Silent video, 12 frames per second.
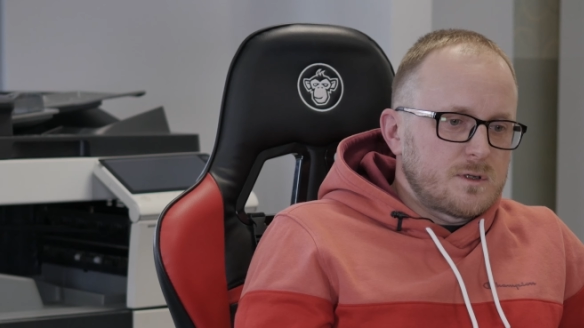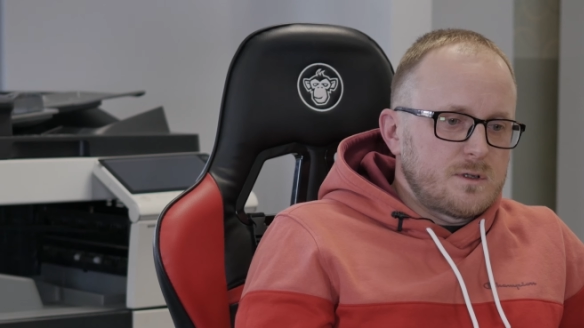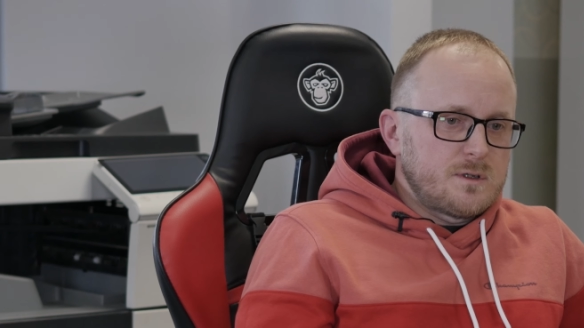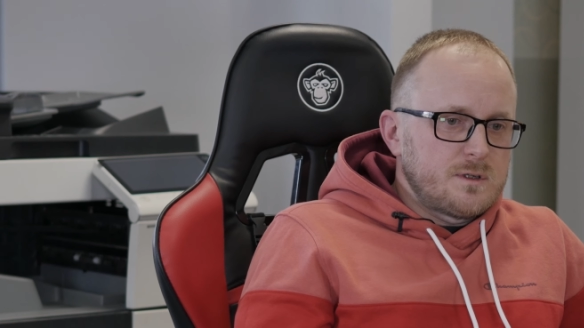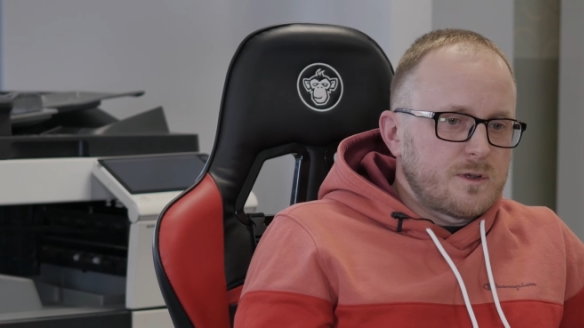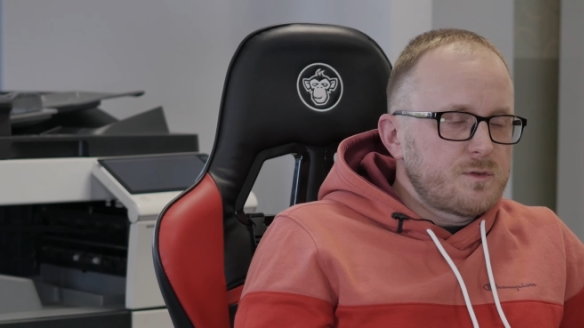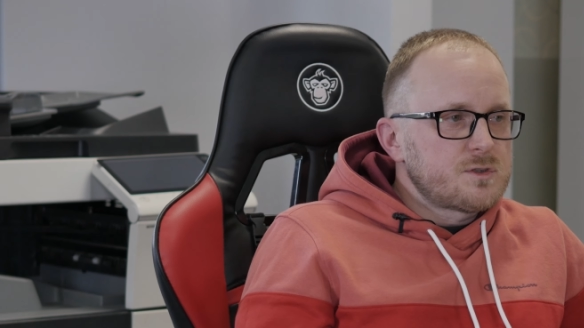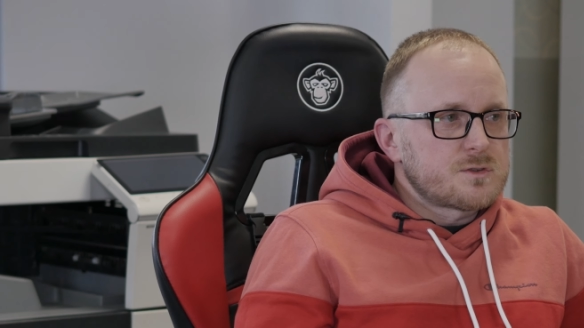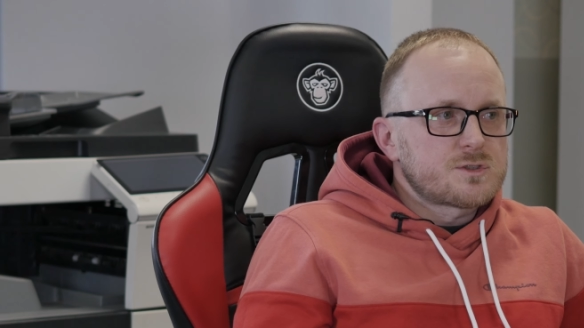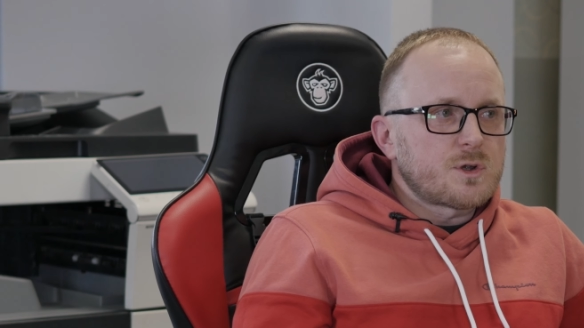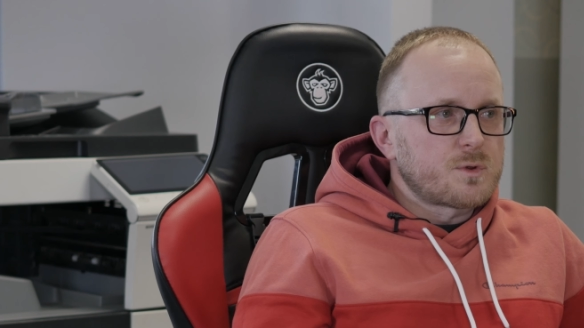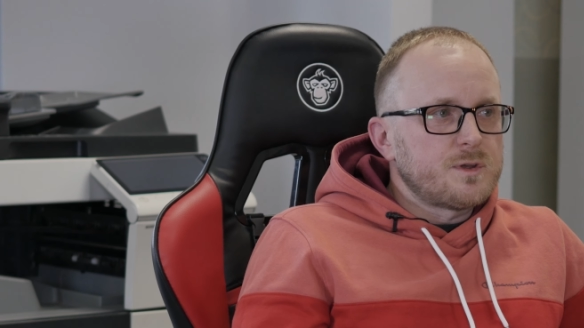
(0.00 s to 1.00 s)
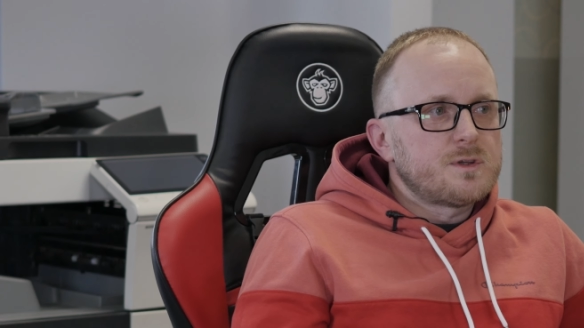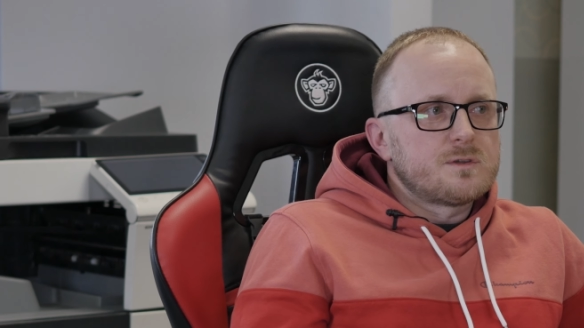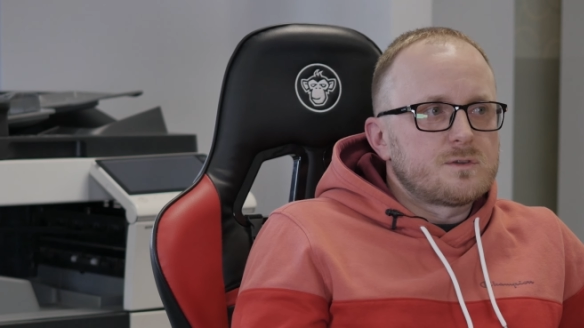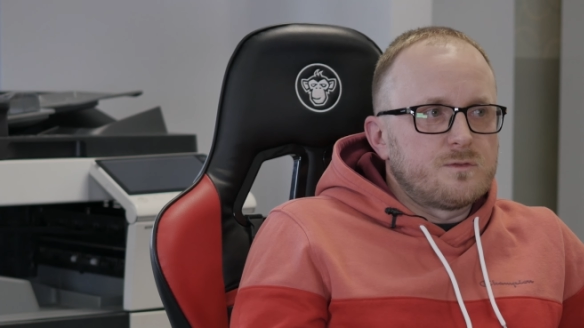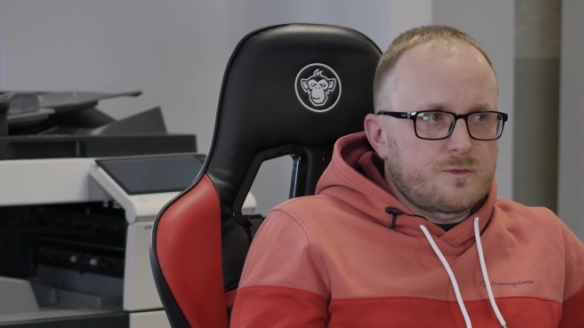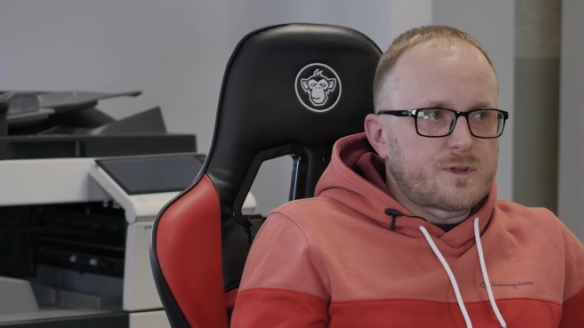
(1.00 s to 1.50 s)
i nie widząc działki
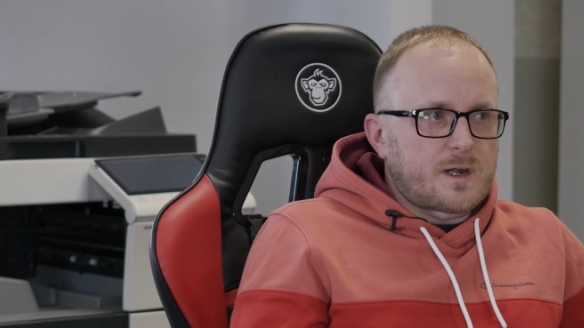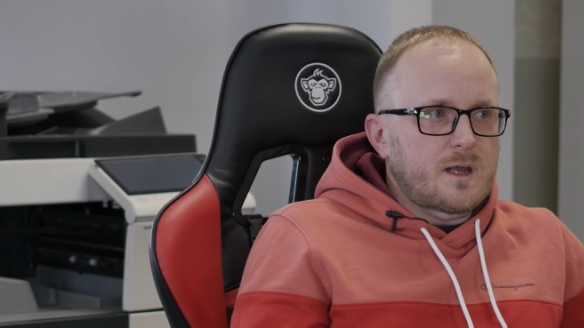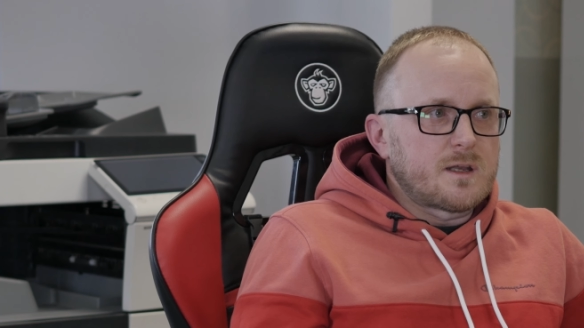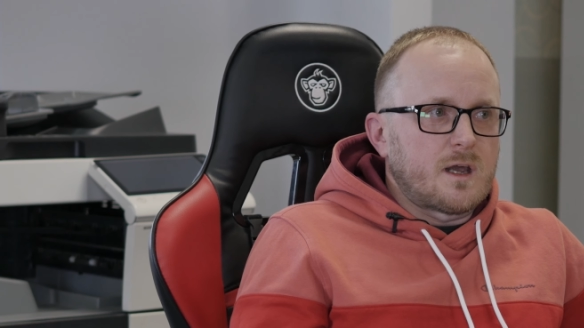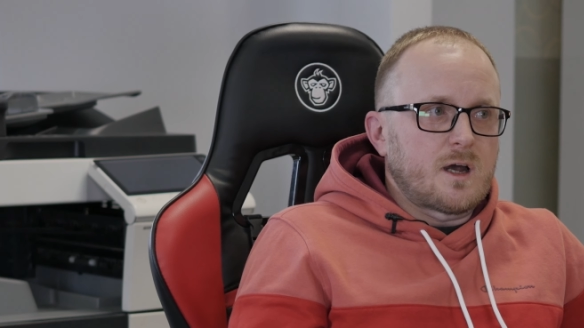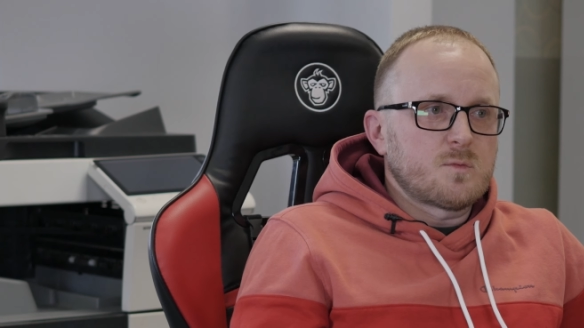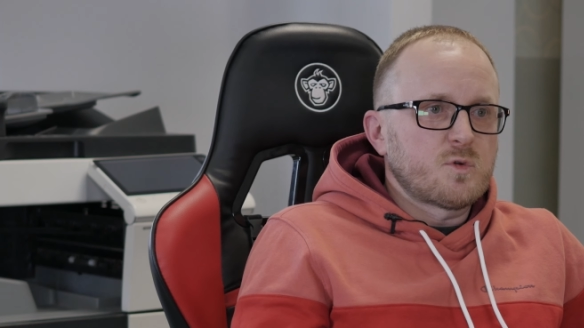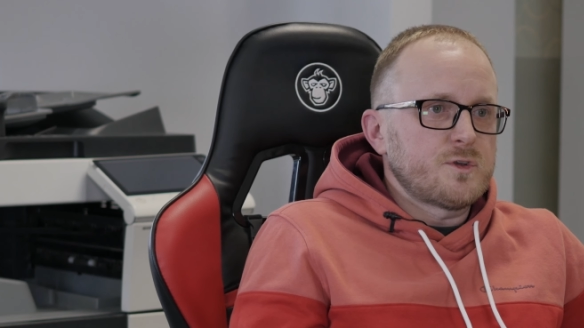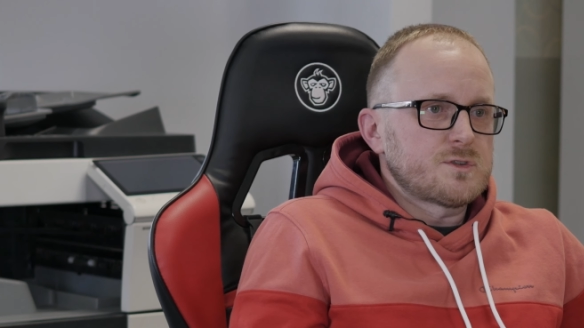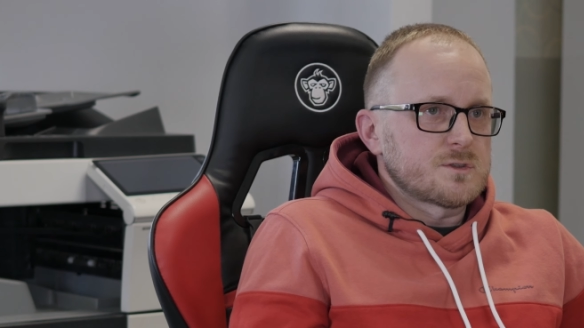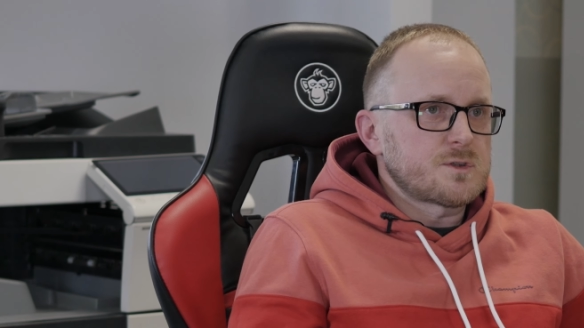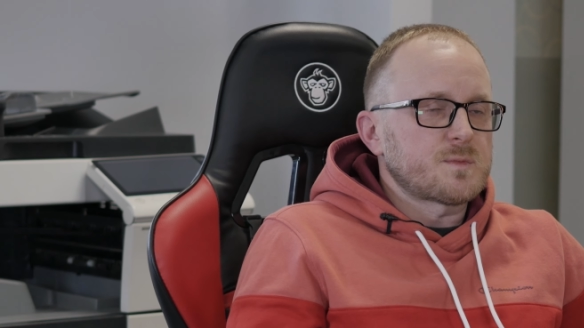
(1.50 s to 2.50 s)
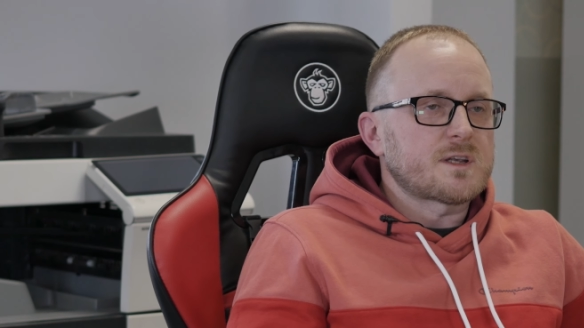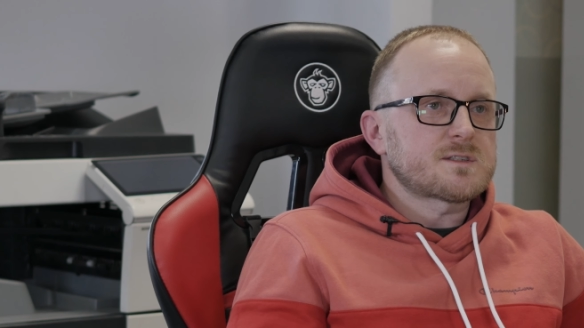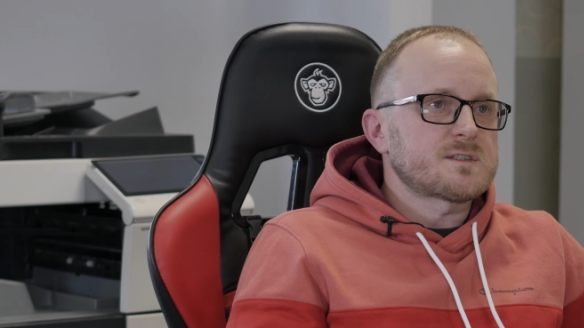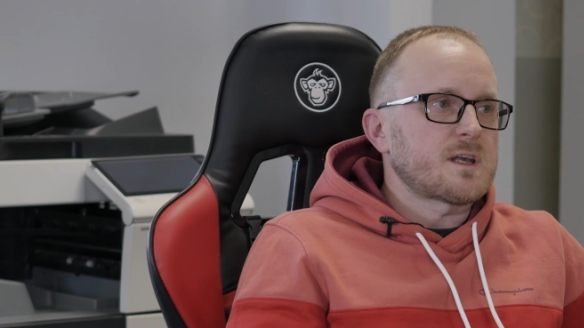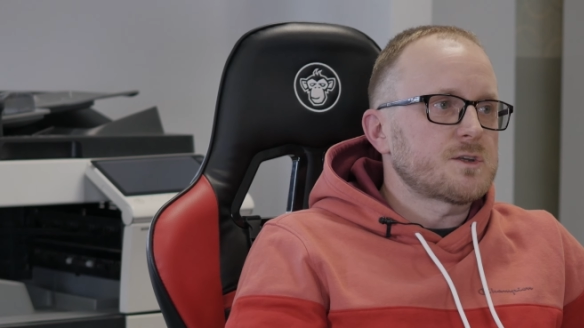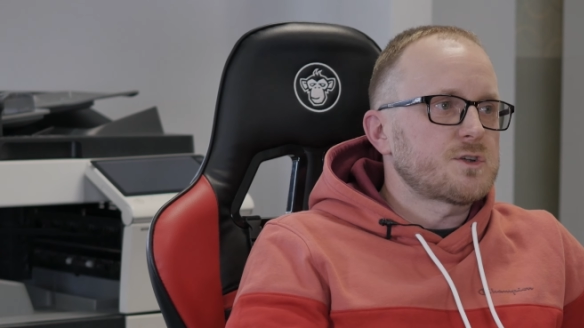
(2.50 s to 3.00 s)
w terenie, albo widząc ją na
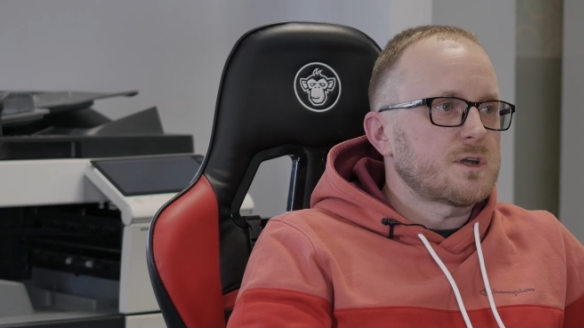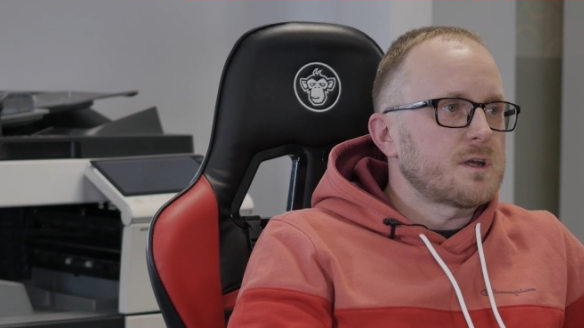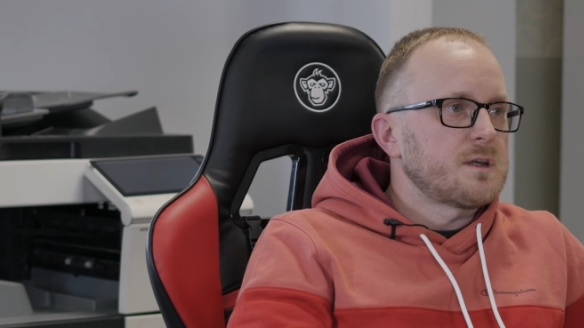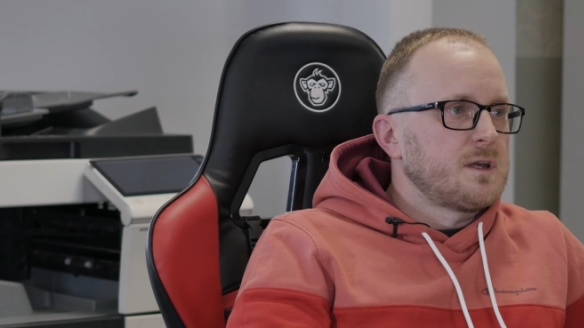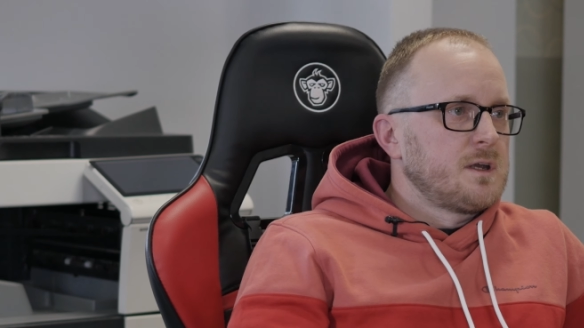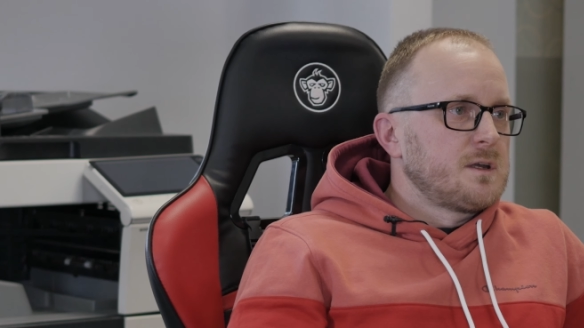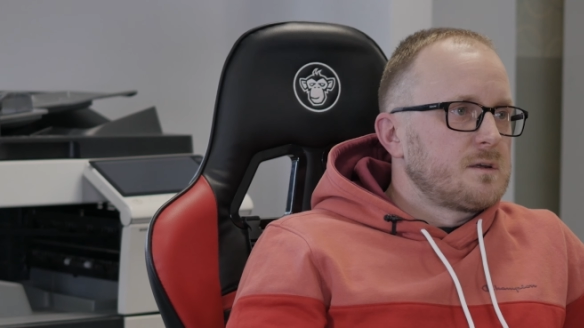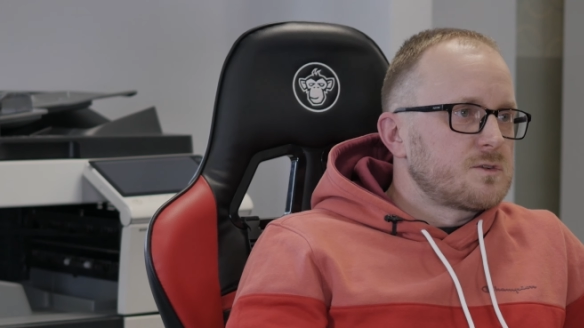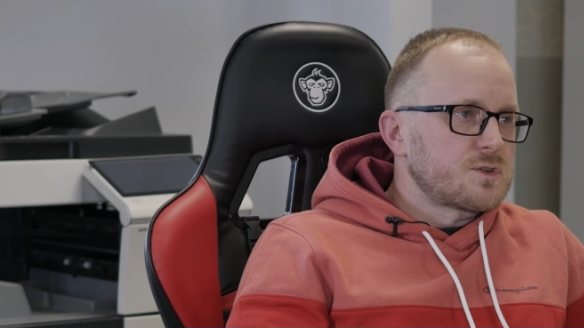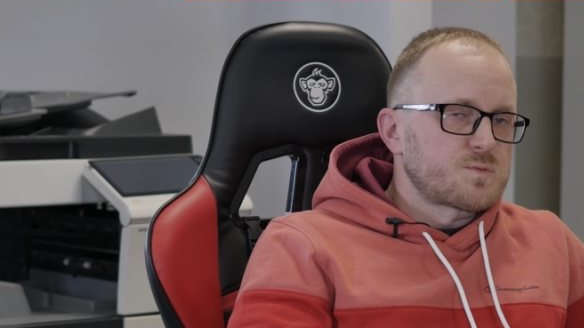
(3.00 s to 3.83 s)
zasadzie, że